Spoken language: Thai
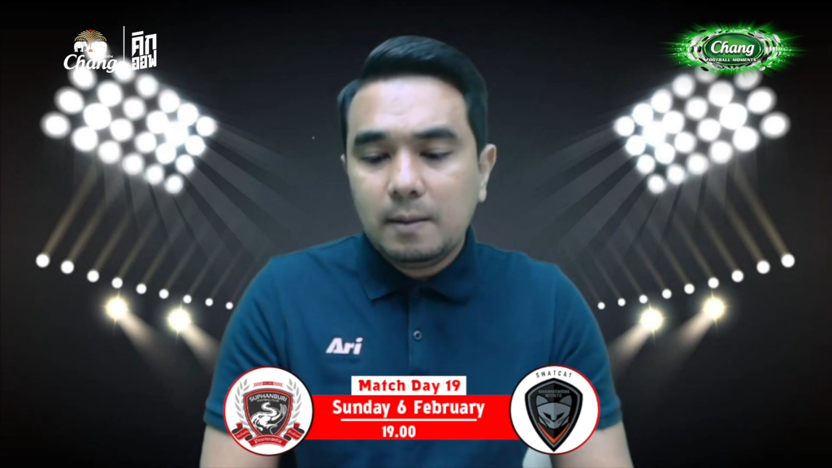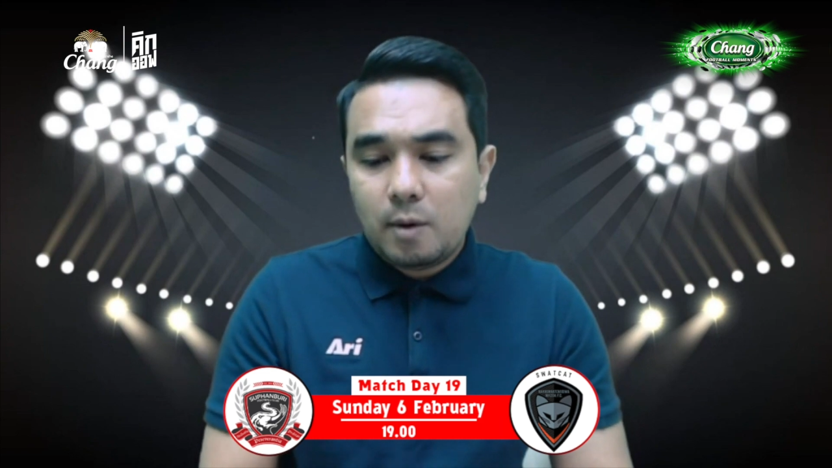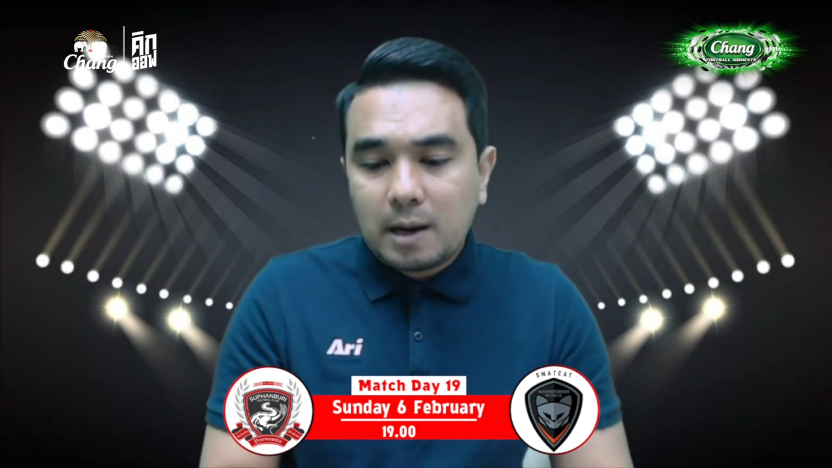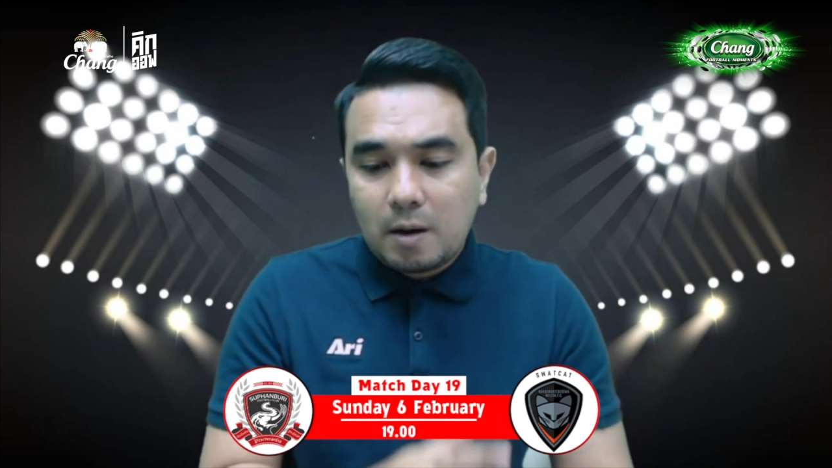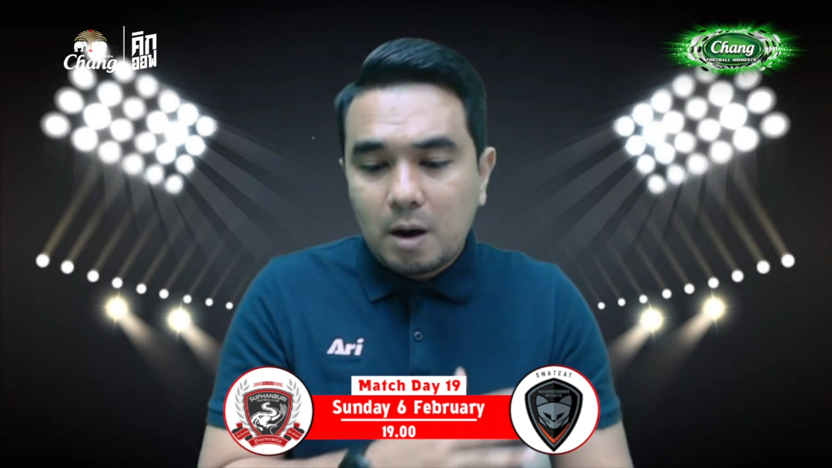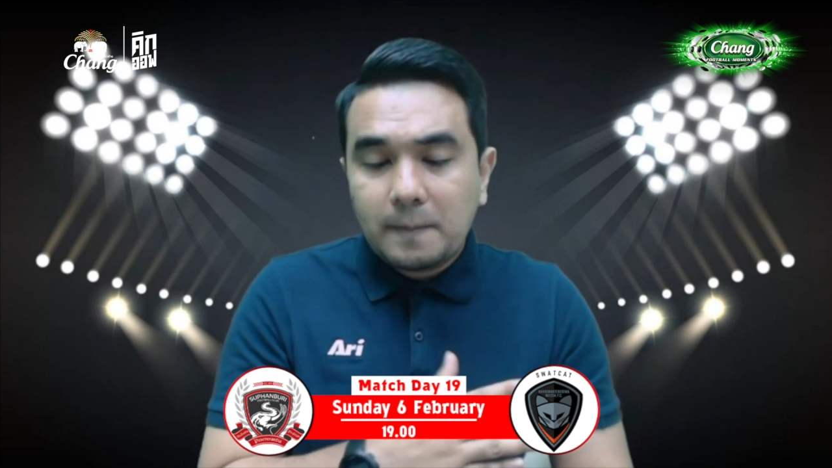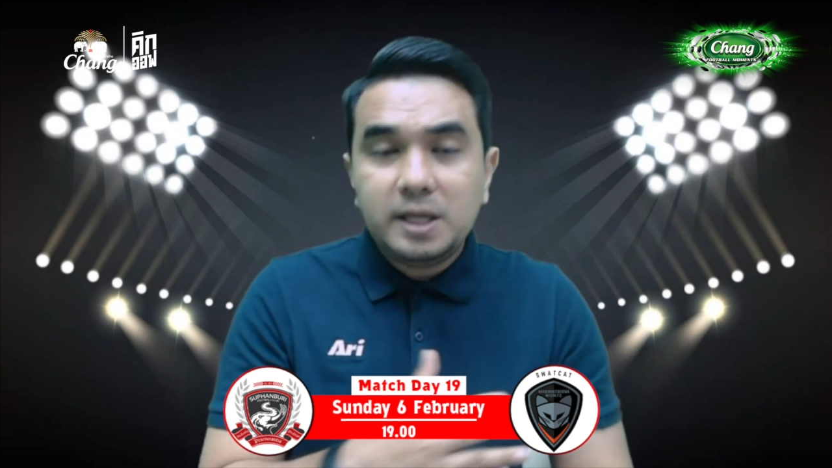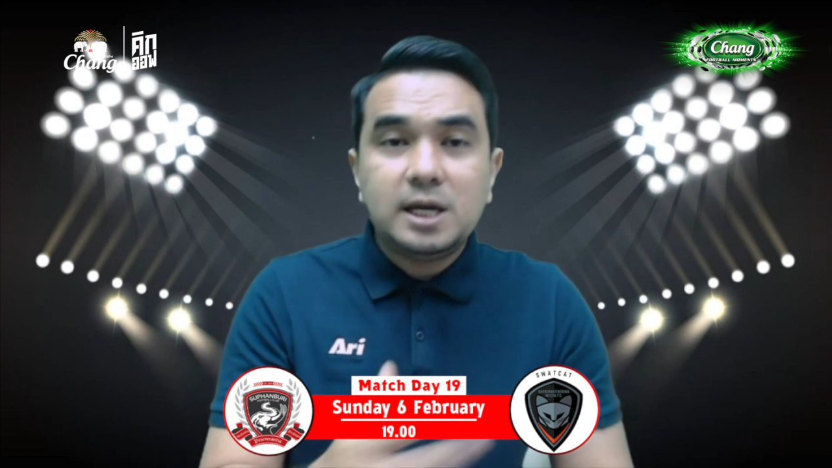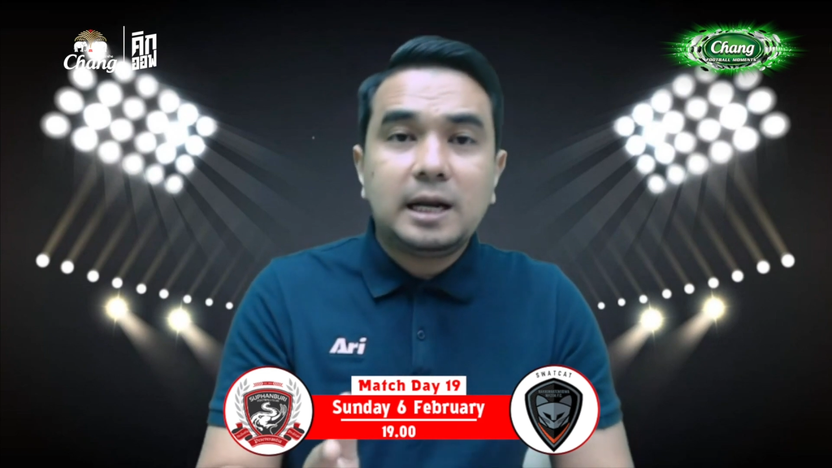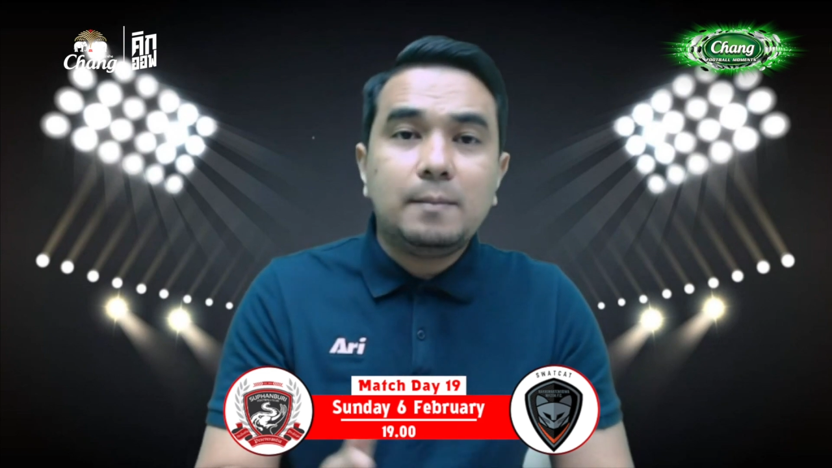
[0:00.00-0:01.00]
พวกเขาออกไป
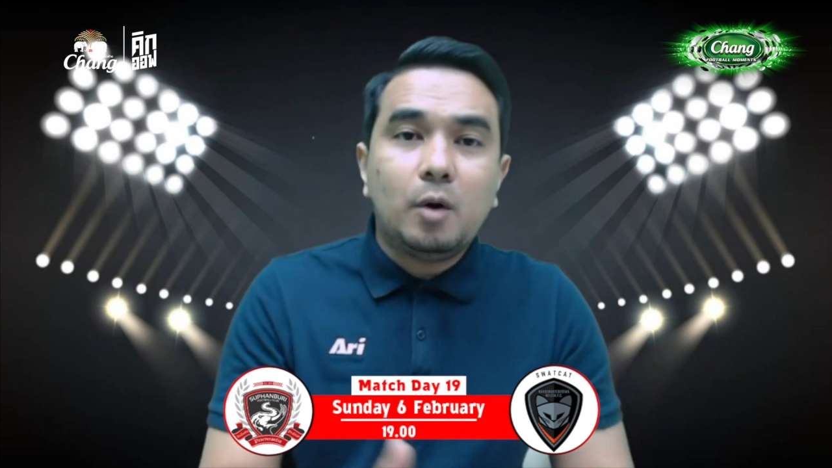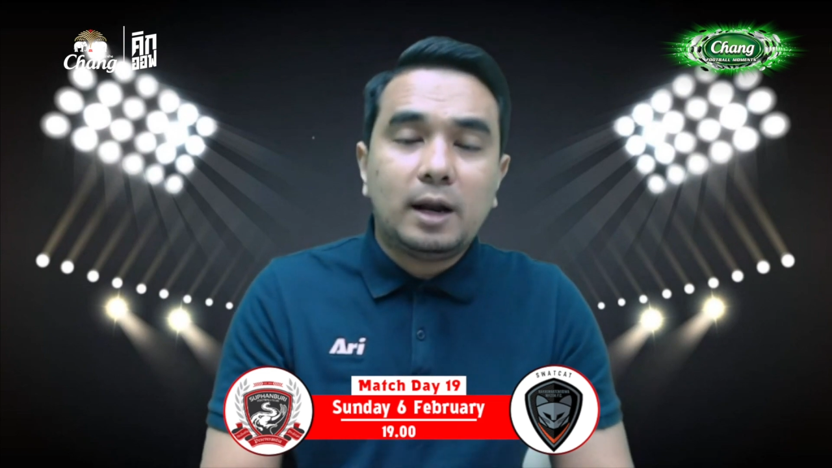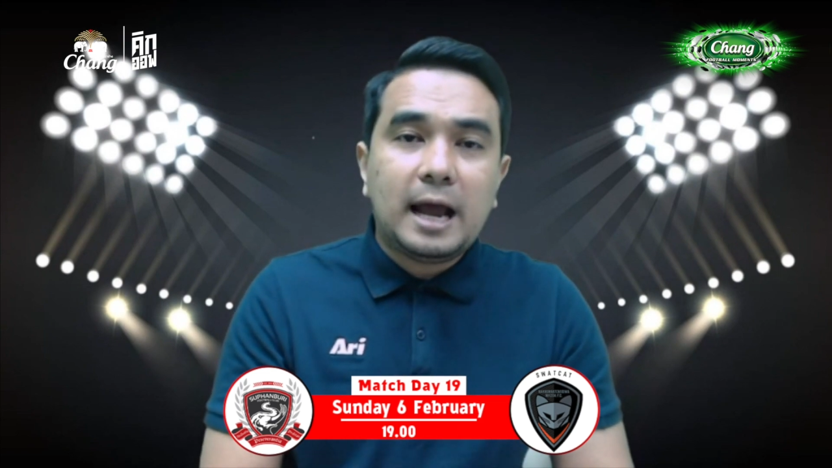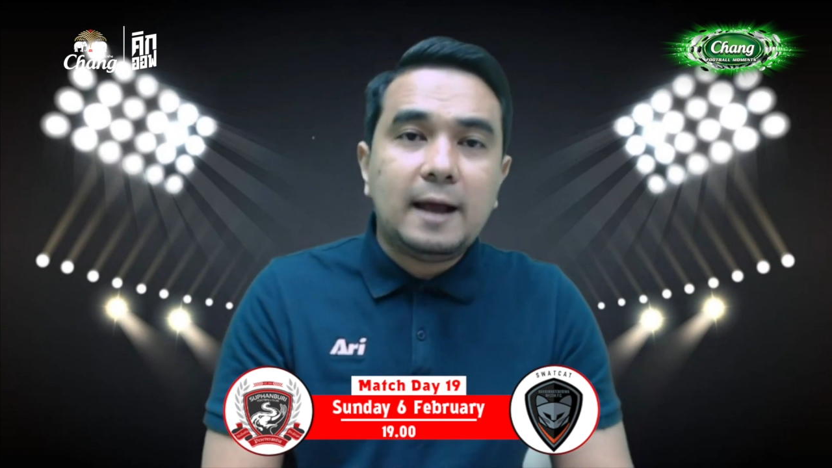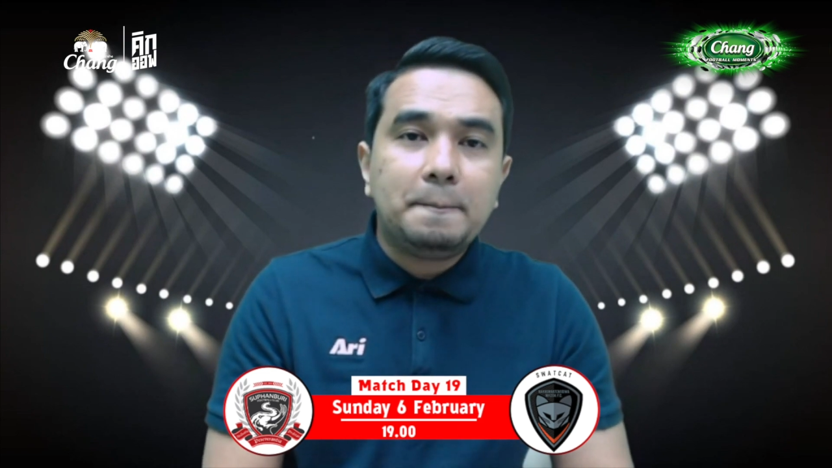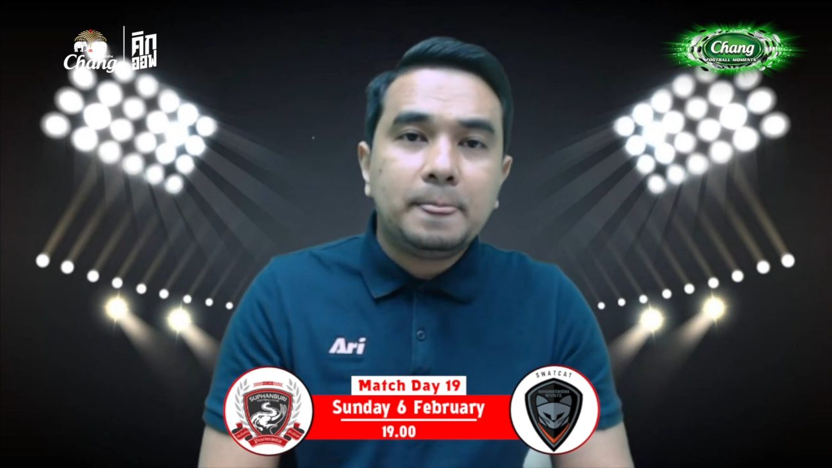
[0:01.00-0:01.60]
เยือนทั้งหมดนะ